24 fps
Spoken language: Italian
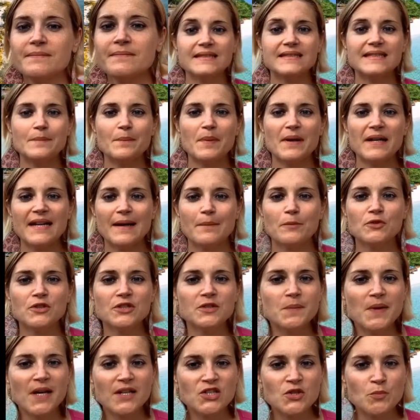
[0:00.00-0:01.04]
Parliamo di
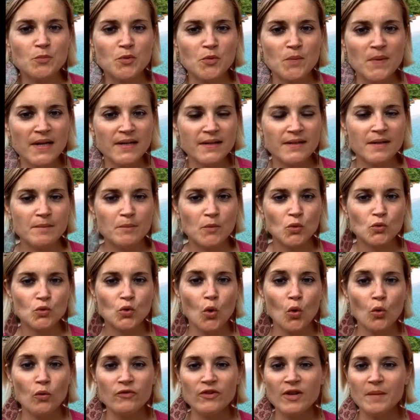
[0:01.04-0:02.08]
spiagge più belle del
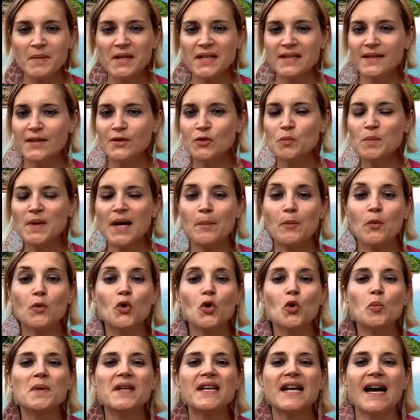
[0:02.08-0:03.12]
mondo, ovviamente dobbiamo
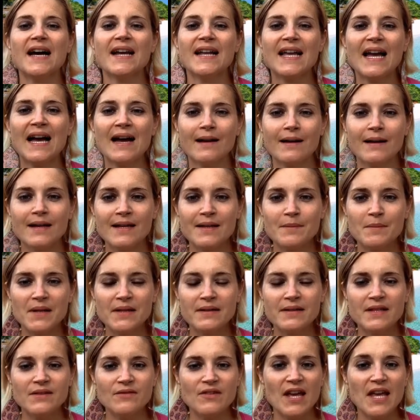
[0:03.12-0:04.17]
nominare anche le
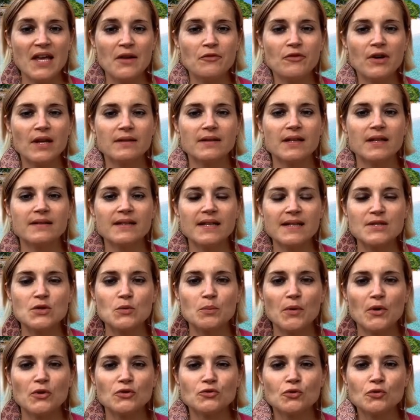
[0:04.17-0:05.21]
Maldive. Infatti al terzo
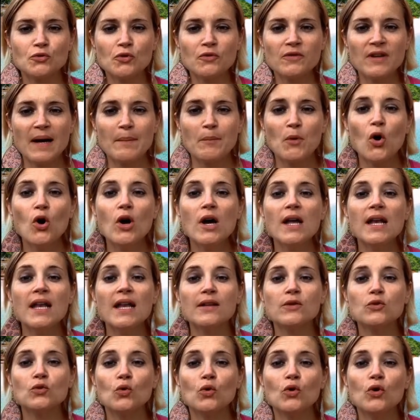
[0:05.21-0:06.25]
posto troviamo
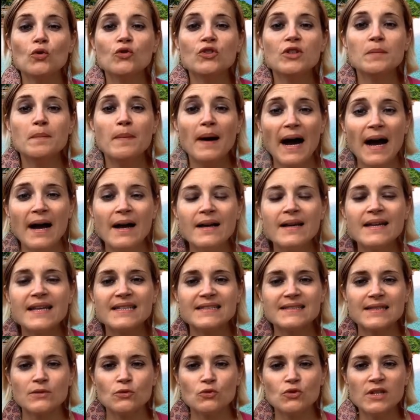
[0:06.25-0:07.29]
l'atollo di Ba, che è
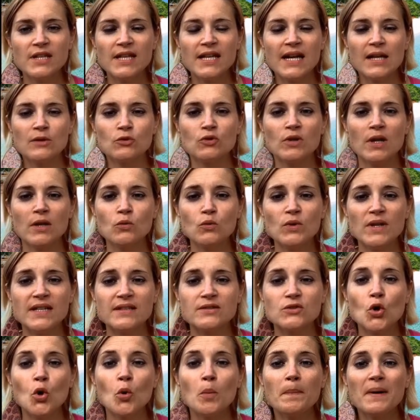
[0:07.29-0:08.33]
stato dichiarato
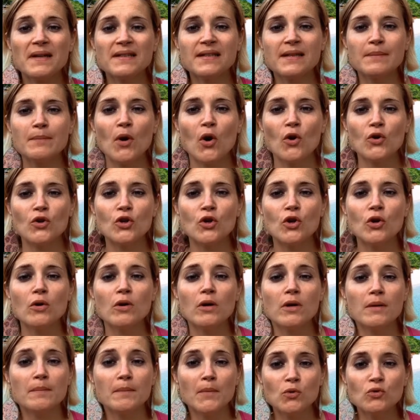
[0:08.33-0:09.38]
dall'UNESCO patrimonio
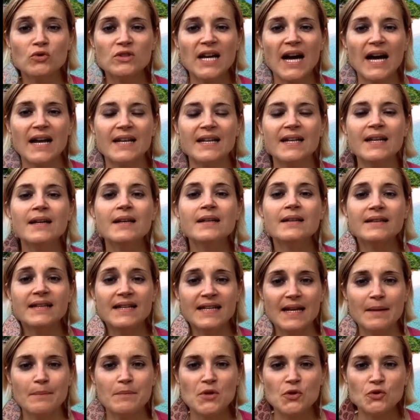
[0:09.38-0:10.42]
eh, mondiale
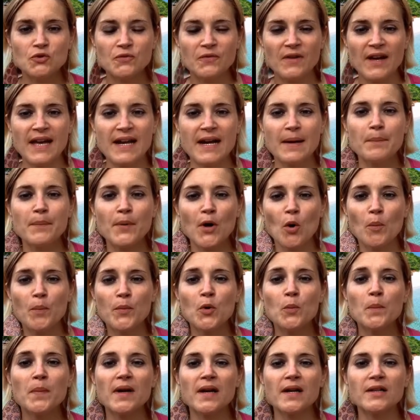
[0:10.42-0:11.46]
della biosfera
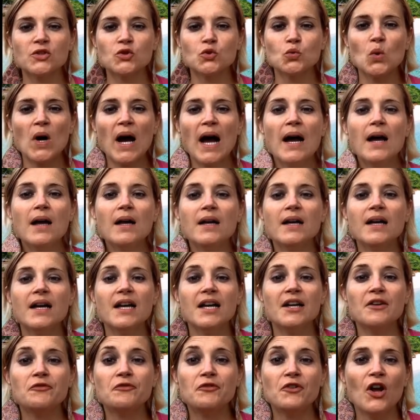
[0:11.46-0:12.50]
proprio per la sua
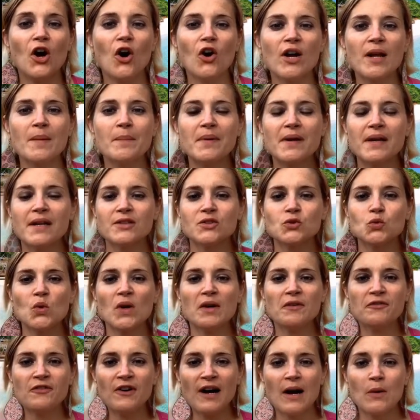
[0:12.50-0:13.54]
eh, flora, per la sua
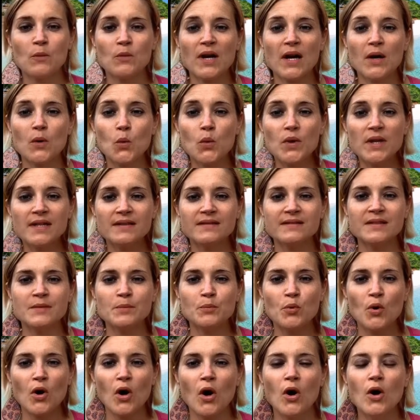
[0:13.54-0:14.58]
fauna. Qui si
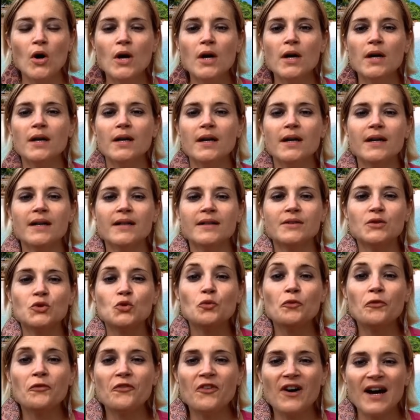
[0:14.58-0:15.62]
può eh,
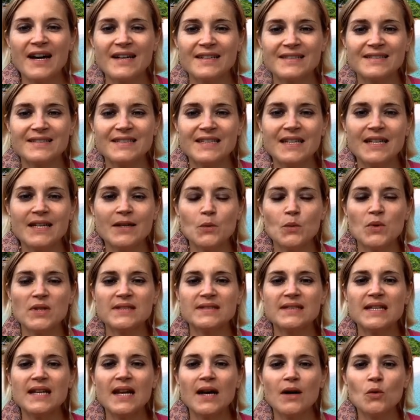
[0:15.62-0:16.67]
tuffarsi in
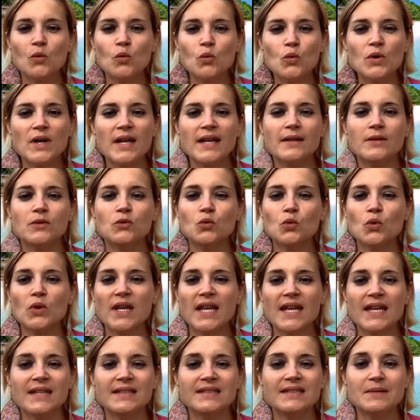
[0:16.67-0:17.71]
queste lagune
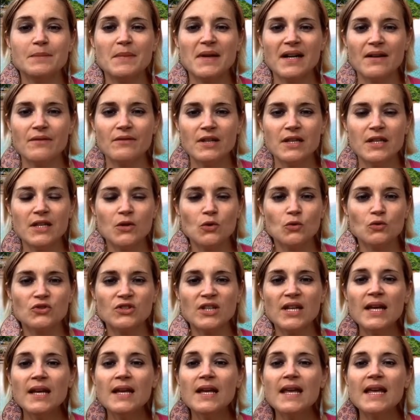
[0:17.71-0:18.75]
turchesi
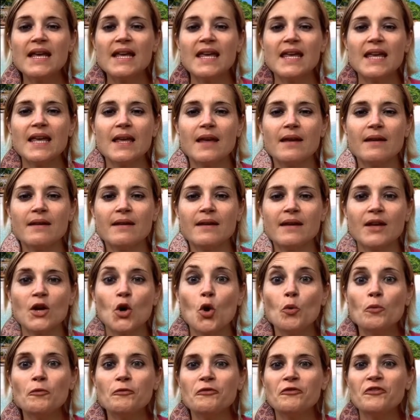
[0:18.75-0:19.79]
meravigliose che eh,
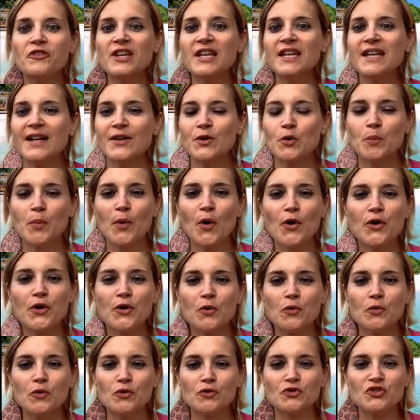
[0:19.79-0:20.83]
confinano poi
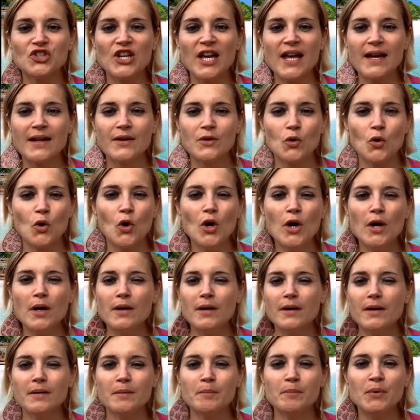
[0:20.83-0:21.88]
con l'oceano
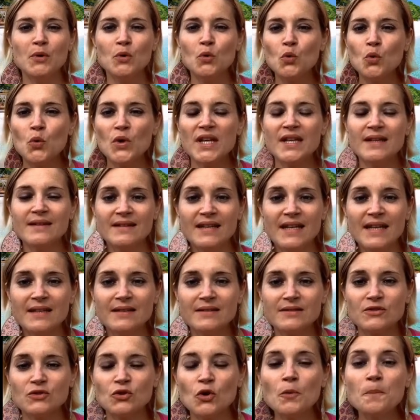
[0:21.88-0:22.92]
eh, blu
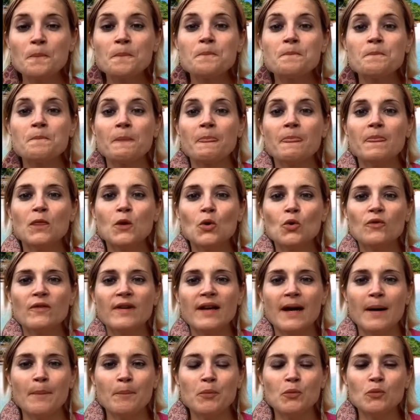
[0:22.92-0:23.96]
intenso
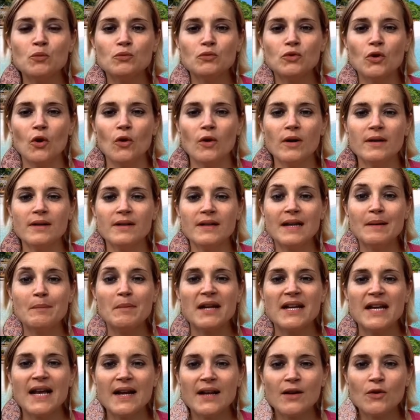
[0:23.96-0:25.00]
dove appunto eh, la
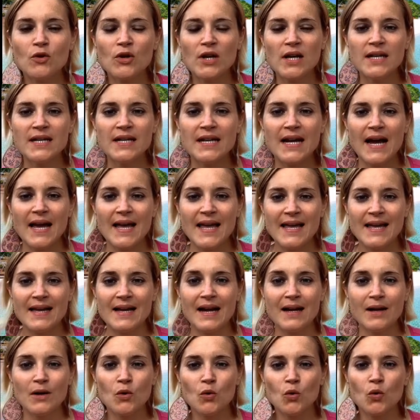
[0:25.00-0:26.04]
barriera corallina è
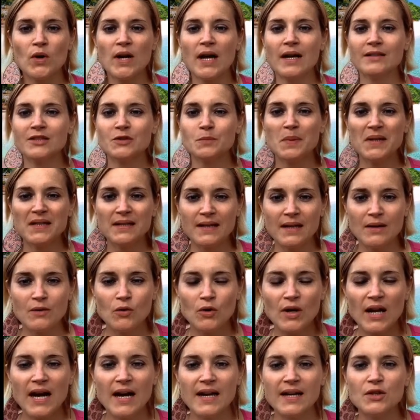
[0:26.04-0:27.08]
ancora
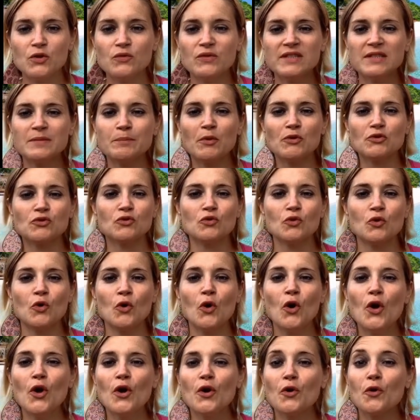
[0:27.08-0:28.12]
spettacolare, dove si possono
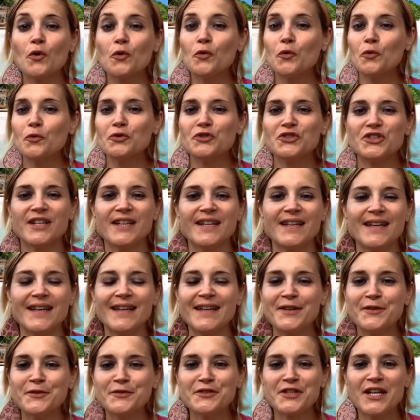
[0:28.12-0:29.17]
conoscere e
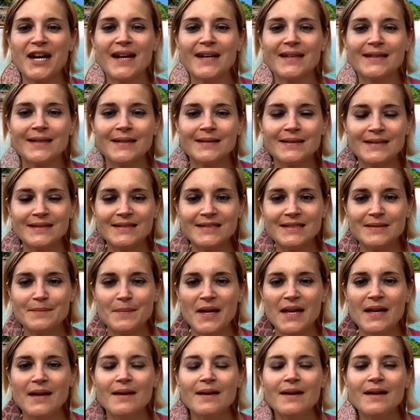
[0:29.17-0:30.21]
incontrare
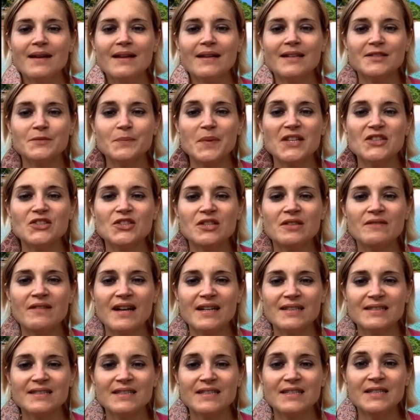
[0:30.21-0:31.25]
tantissime eh, specie
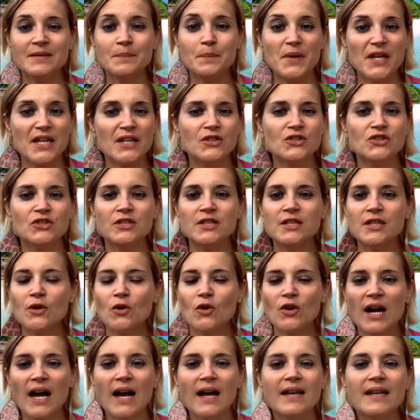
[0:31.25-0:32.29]
diverse di pesci, di
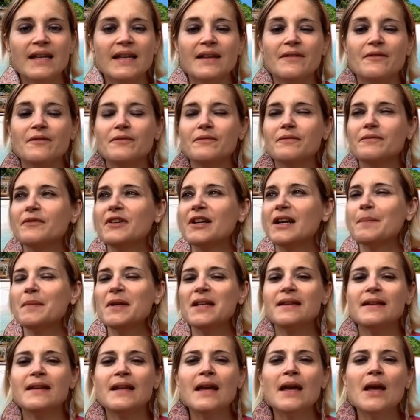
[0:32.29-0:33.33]
coralli,
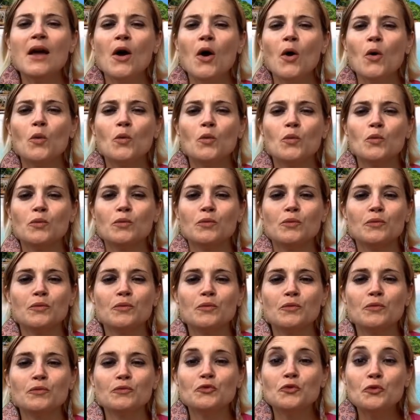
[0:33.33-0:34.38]
veramente
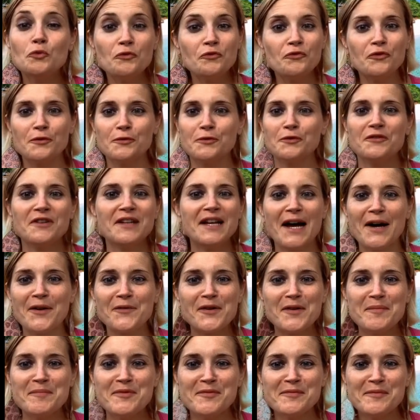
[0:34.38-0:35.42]
un tuffo dove
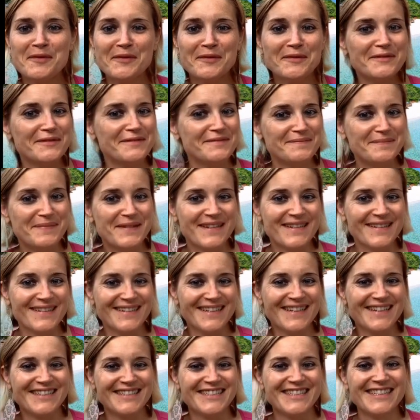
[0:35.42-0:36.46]
l'acqua è più blu,
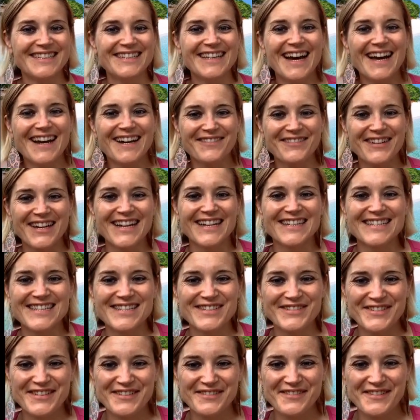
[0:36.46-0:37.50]
per citare una
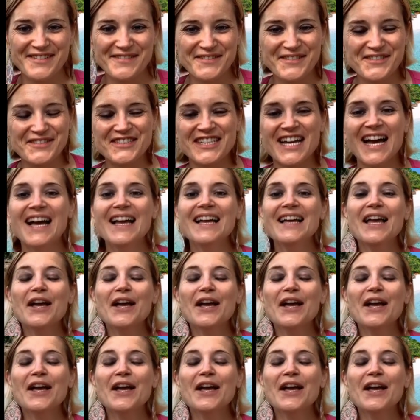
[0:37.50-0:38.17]
canzone famosa.